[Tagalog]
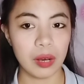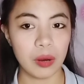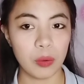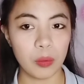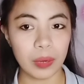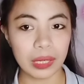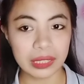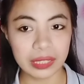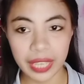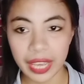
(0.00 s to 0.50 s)

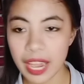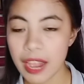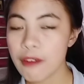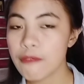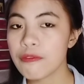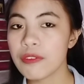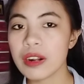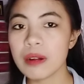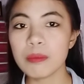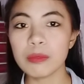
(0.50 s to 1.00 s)

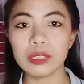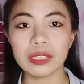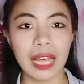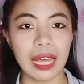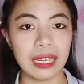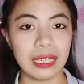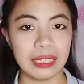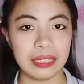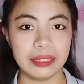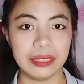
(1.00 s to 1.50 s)
Whatever
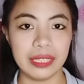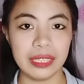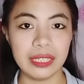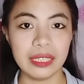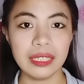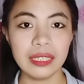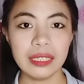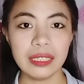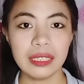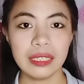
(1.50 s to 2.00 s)

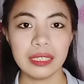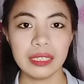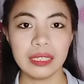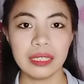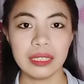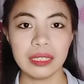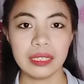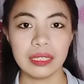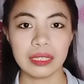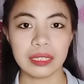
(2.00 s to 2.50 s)
modality,
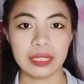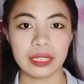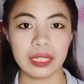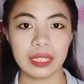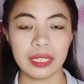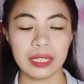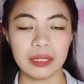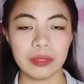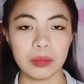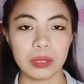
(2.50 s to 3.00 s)

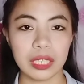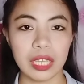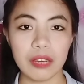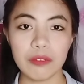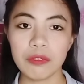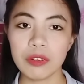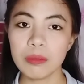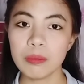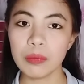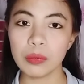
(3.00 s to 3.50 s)
okay,
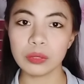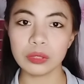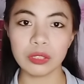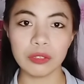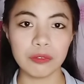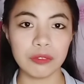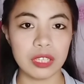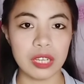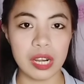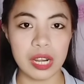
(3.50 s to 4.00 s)
whatever mode
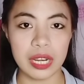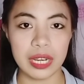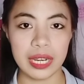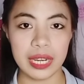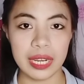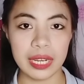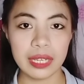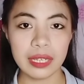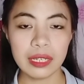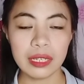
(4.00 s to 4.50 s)
of
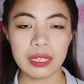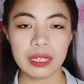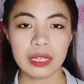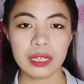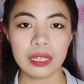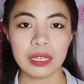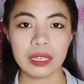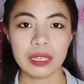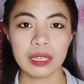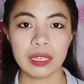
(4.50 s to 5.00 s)
learning,
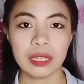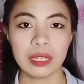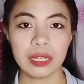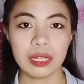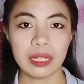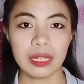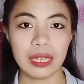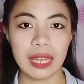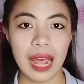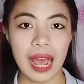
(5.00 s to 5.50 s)

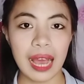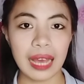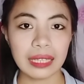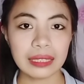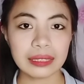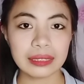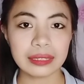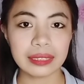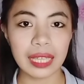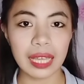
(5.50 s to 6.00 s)

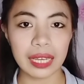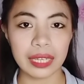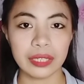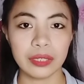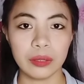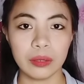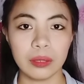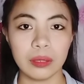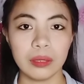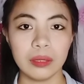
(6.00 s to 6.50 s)
lahat
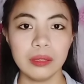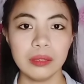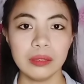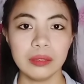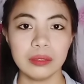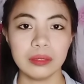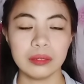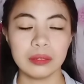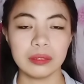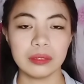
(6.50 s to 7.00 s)
tayo
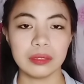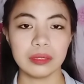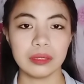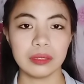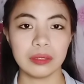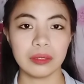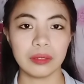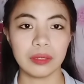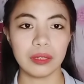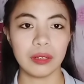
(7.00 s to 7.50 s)

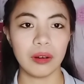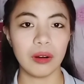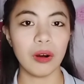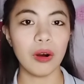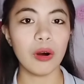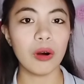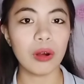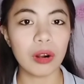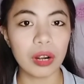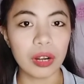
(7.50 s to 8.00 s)
or,
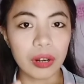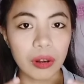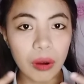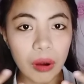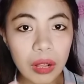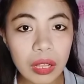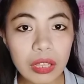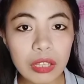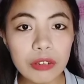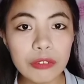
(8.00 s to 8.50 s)
or
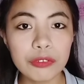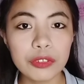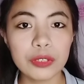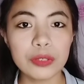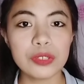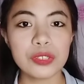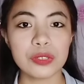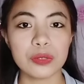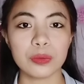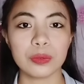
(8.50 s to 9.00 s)
all of
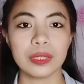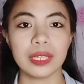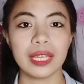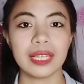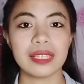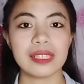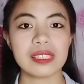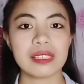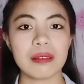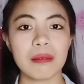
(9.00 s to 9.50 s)
you
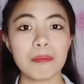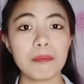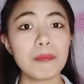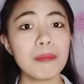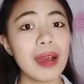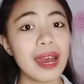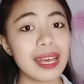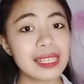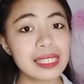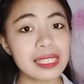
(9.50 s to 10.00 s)
students
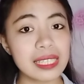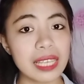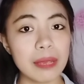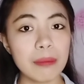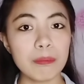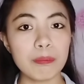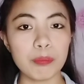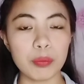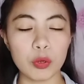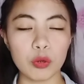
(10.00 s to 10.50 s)
must
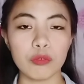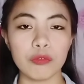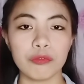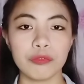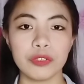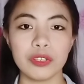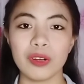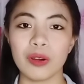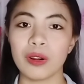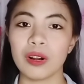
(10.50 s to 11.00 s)
improve
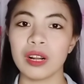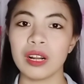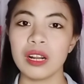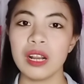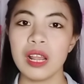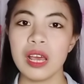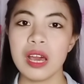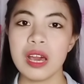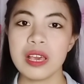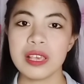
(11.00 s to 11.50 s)
your
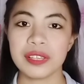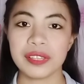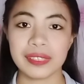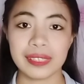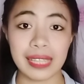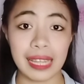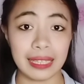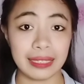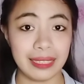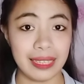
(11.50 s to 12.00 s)

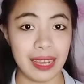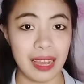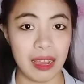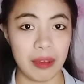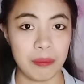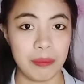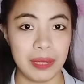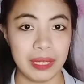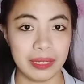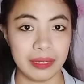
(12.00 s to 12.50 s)
study
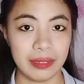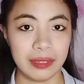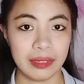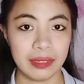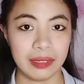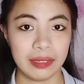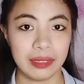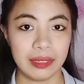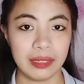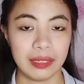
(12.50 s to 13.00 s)
habit.
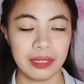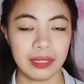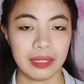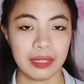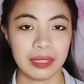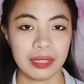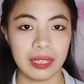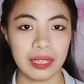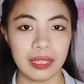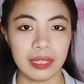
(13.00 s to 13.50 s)

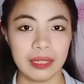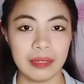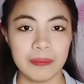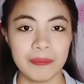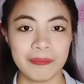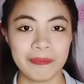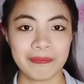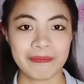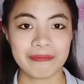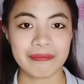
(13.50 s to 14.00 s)
Okay?
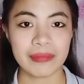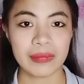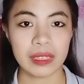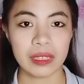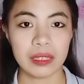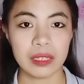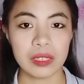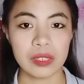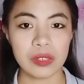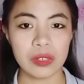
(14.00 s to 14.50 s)

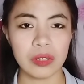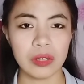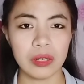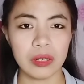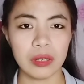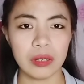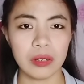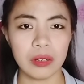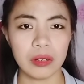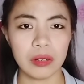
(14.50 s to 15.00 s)

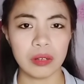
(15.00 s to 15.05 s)
So,